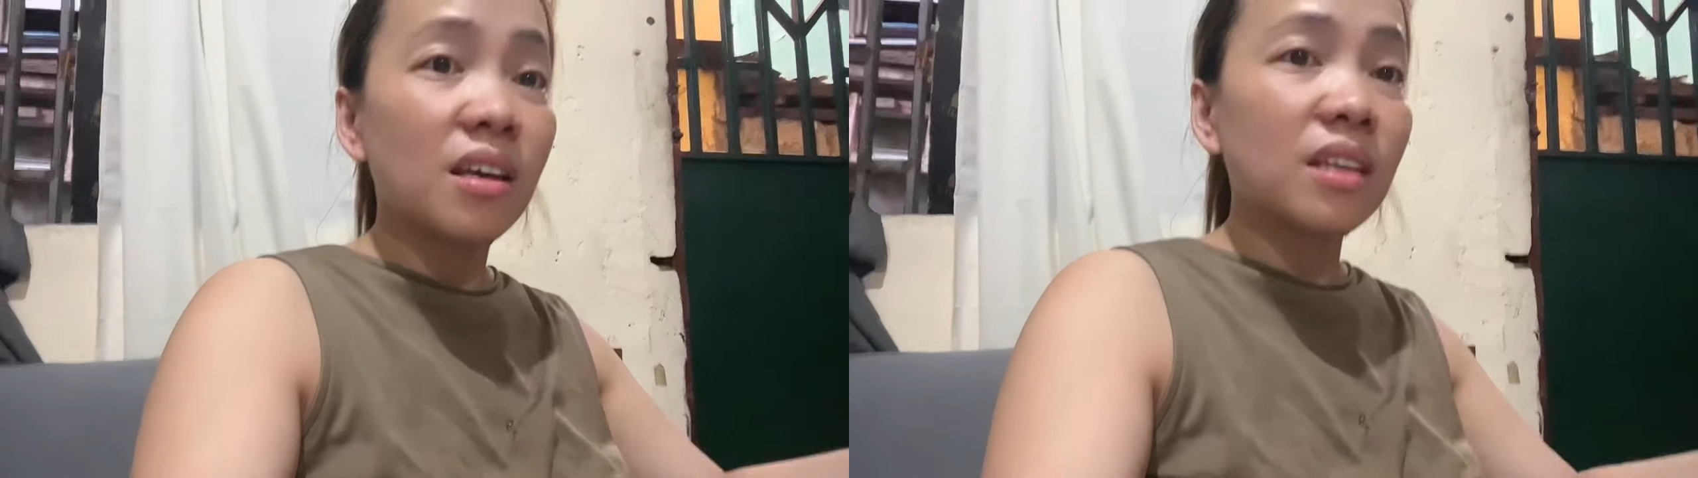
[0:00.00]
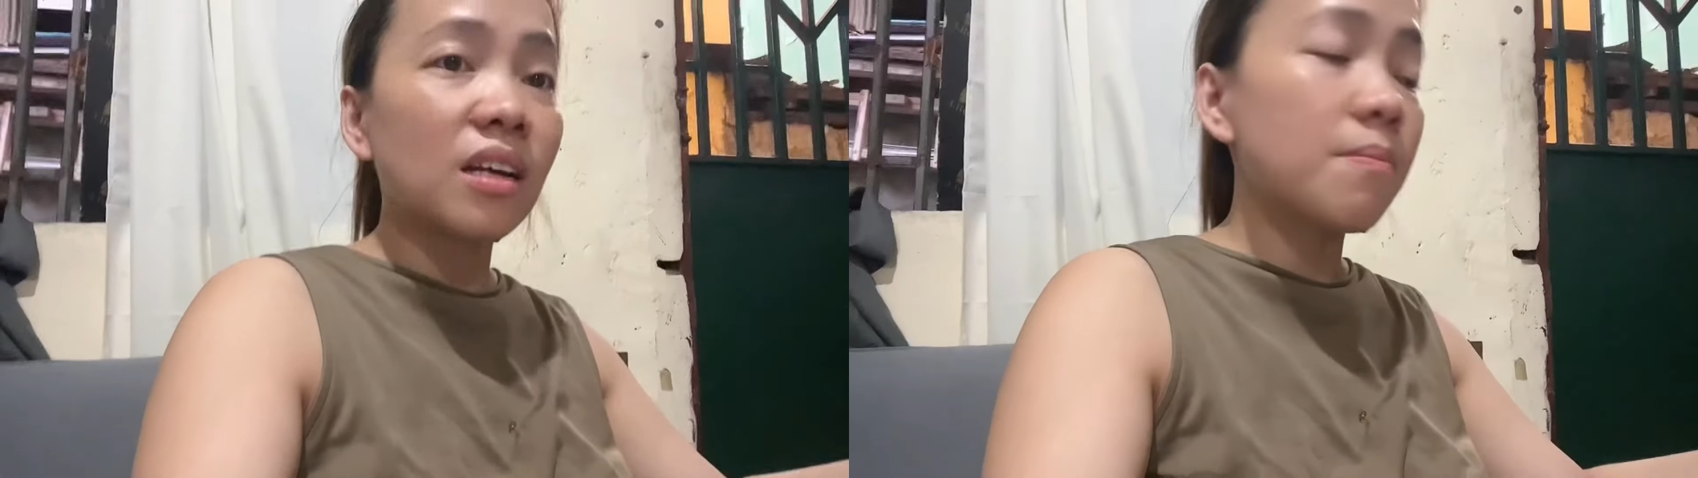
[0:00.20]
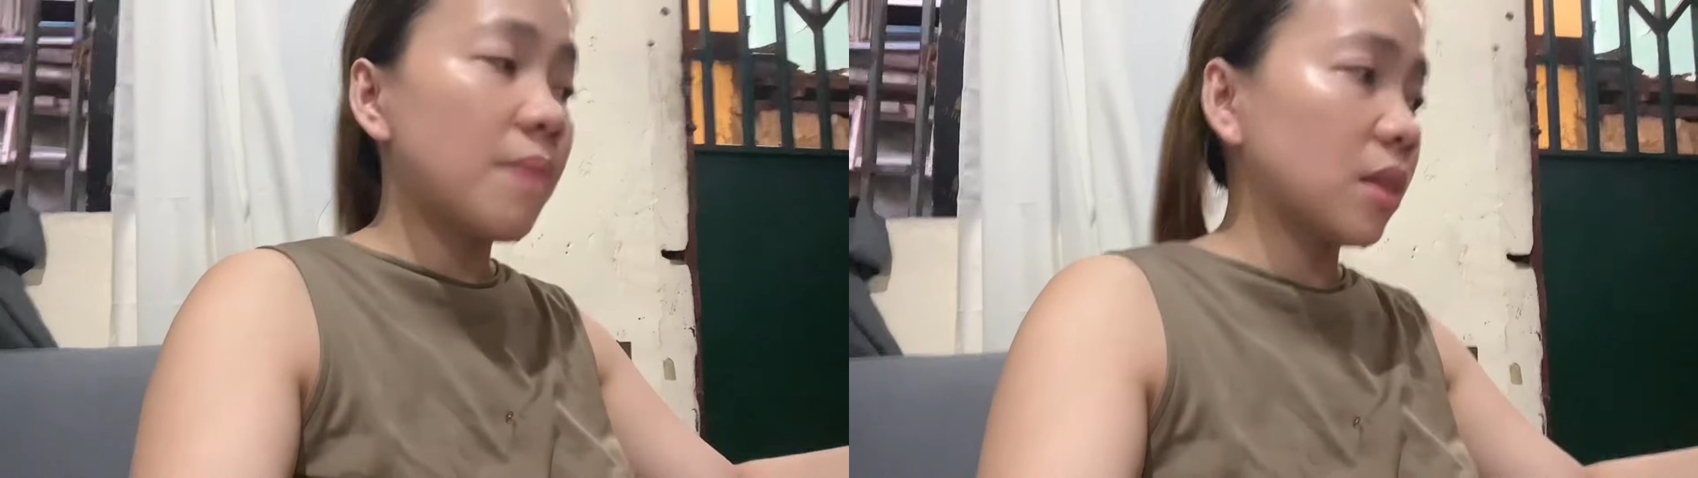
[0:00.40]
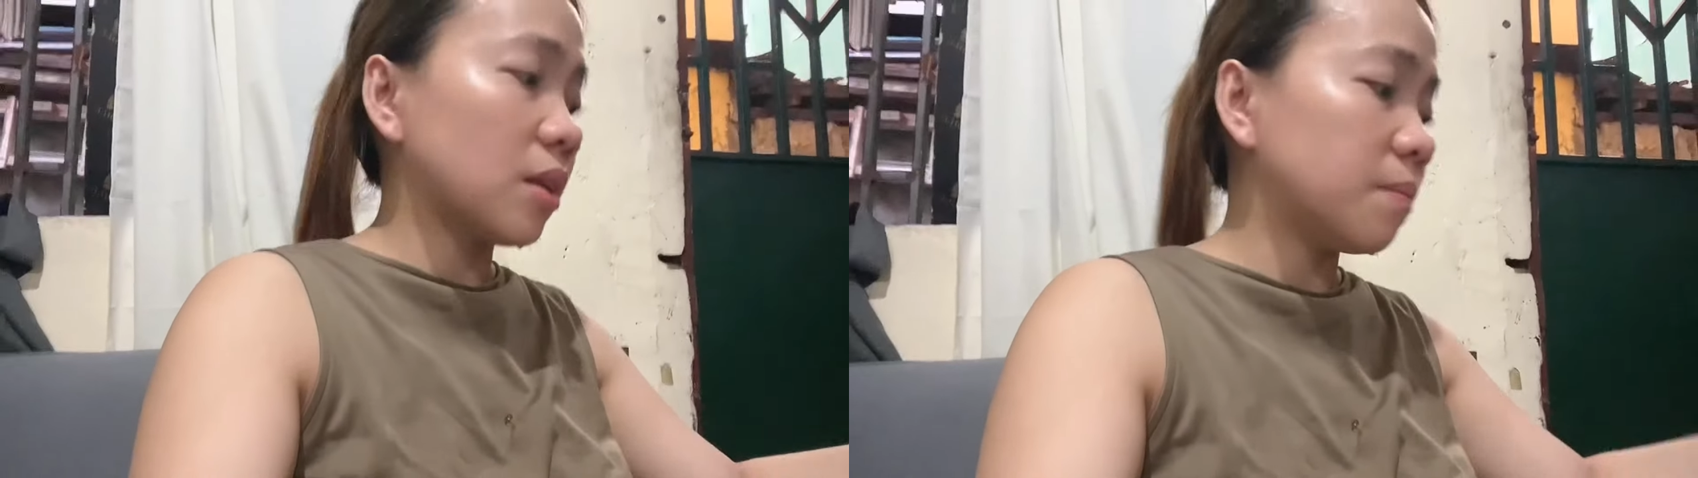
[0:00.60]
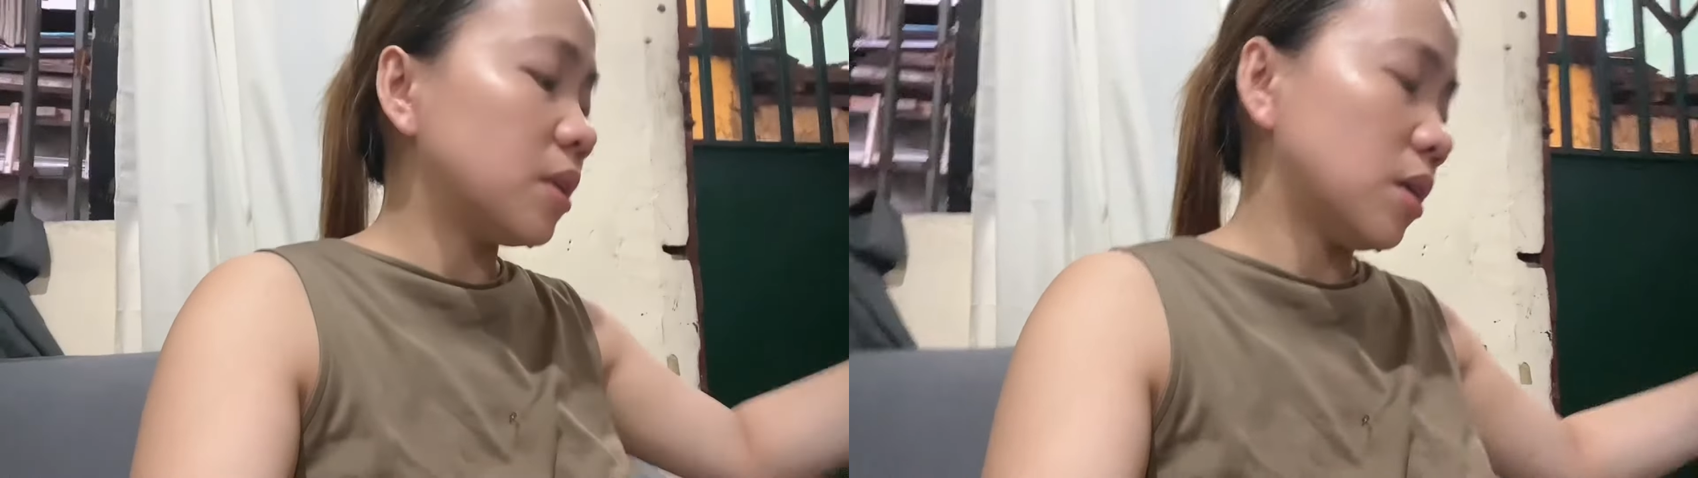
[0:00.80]
talagang
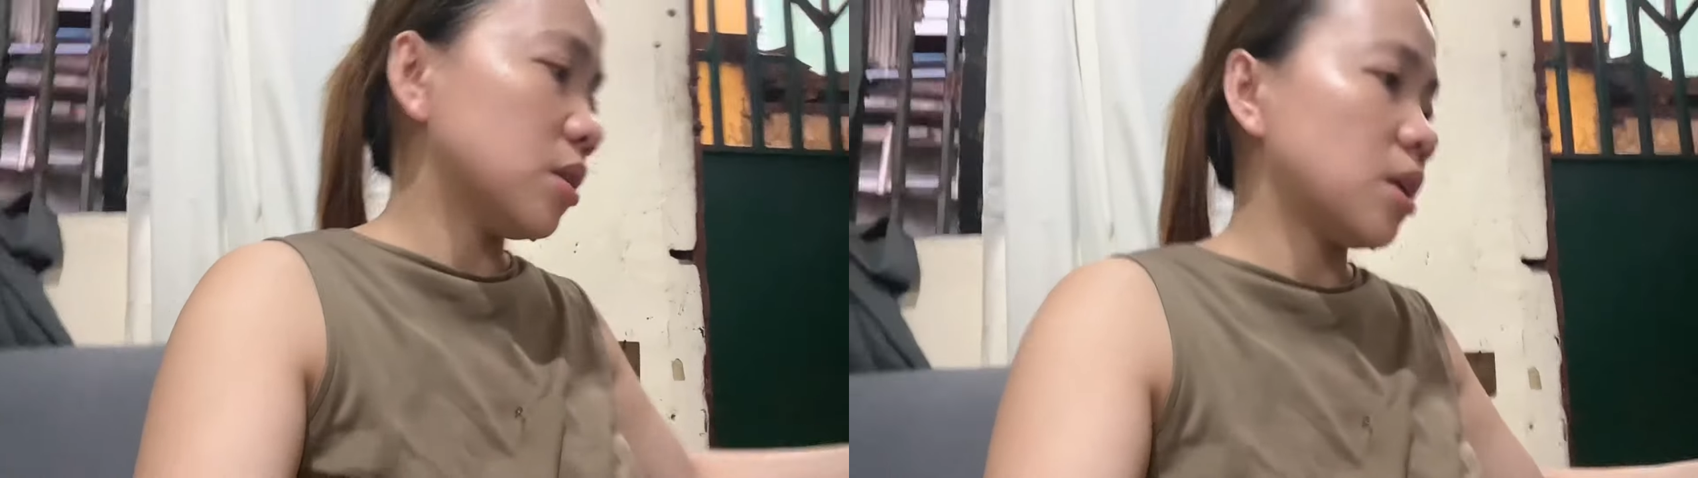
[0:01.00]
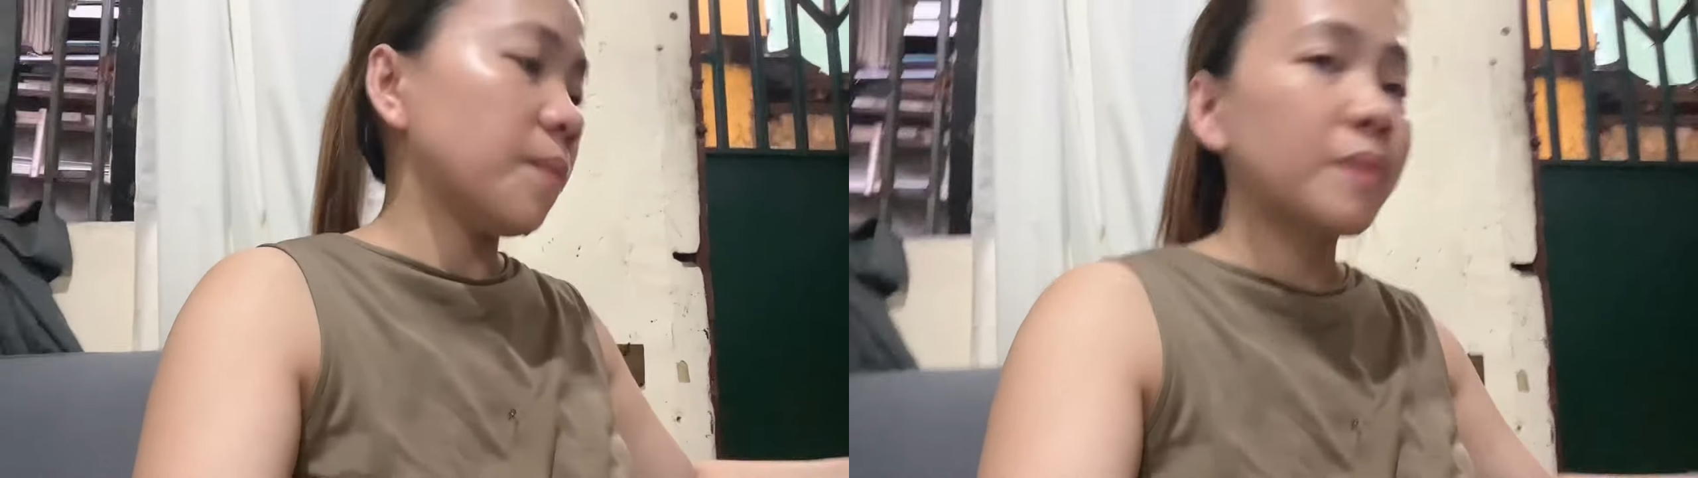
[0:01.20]
bathtub talaga siya.